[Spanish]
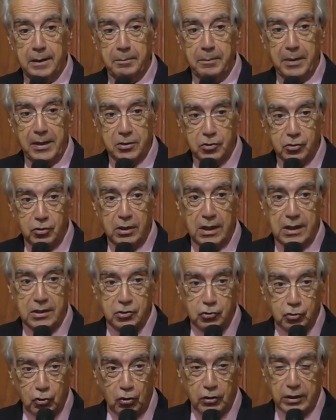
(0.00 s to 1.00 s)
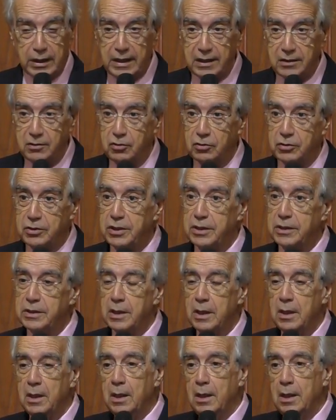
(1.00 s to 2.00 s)
eh, personas todas las
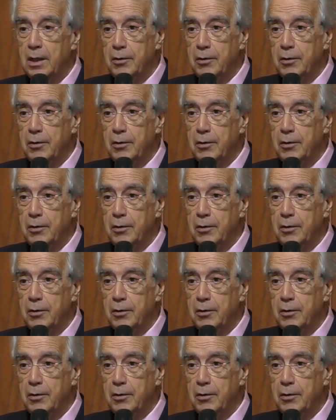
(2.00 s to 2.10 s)
noches.